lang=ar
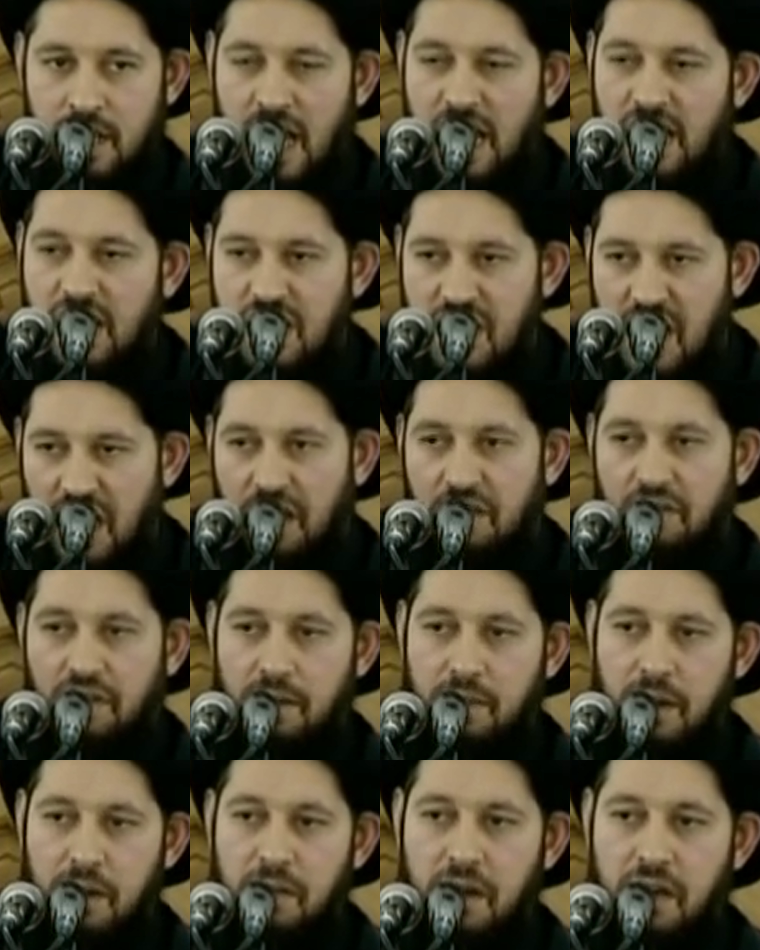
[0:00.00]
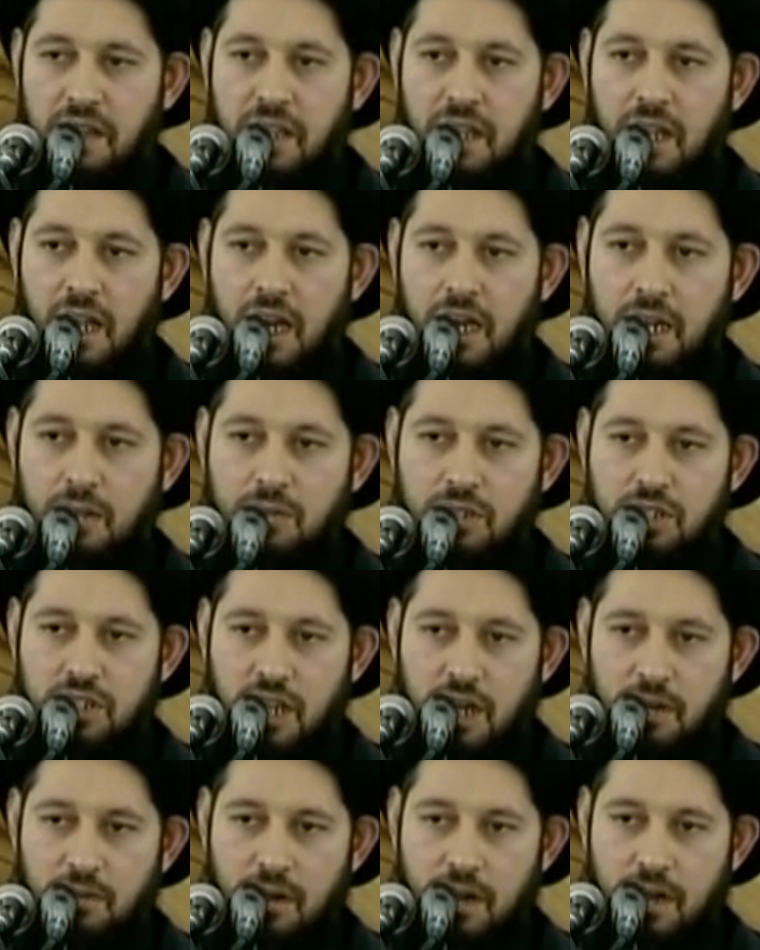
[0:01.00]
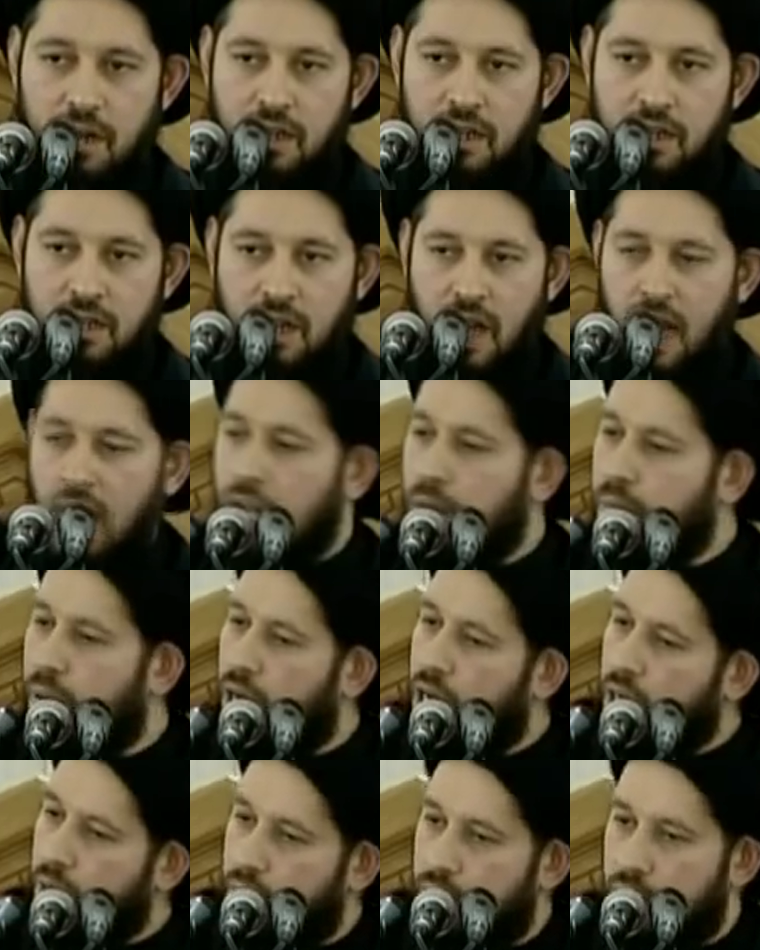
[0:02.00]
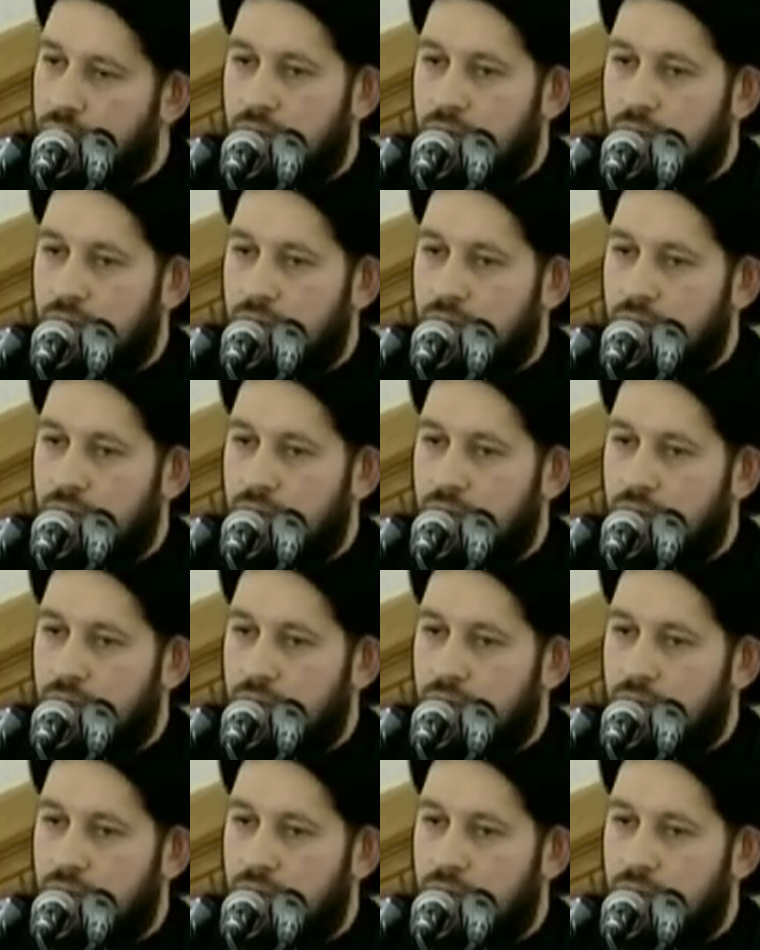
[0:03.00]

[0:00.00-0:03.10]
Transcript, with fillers: ان يقف امام هذه الحرب الشعواء حرب حرب